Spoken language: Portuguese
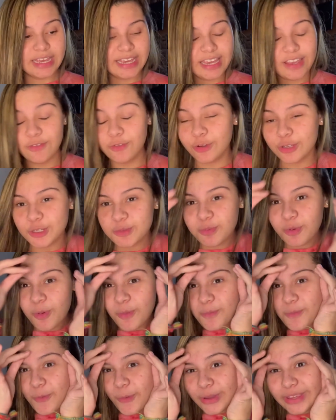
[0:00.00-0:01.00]
E ficou, tipo,
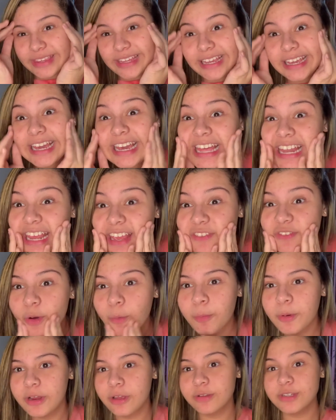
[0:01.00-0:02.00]
muito incrível,
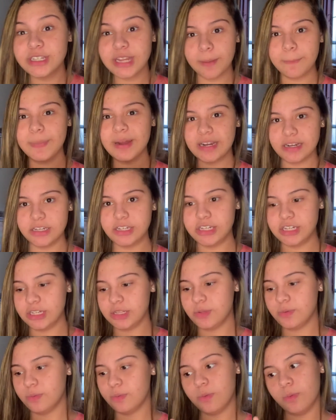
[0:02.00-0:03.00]
porque eu tinha
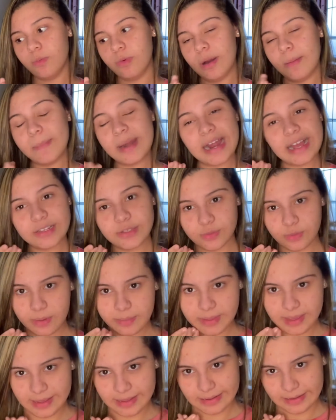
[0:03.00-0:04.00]
perdido o abraço com a
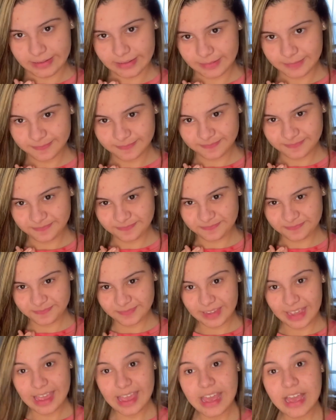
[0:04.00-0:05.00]
Bianca.
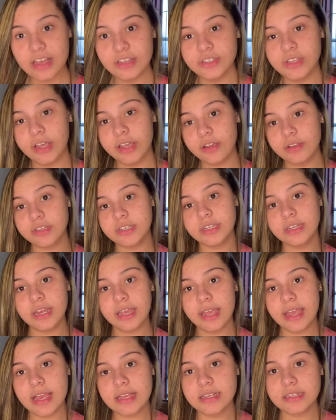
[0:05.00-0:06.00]
Só que eu
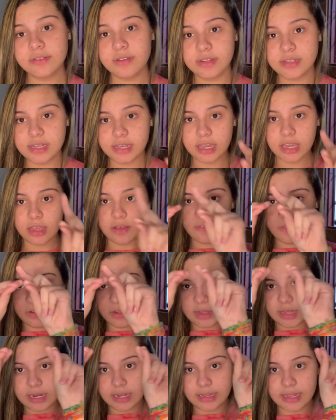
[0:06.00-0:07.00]
tirei essas fotos aqui que eu vou
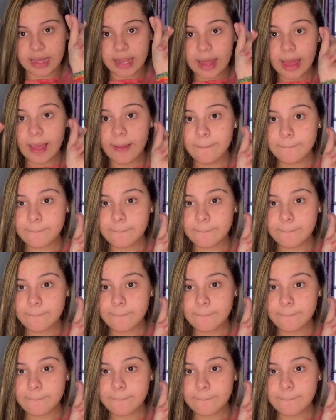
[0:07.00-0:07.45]
colocar na tela.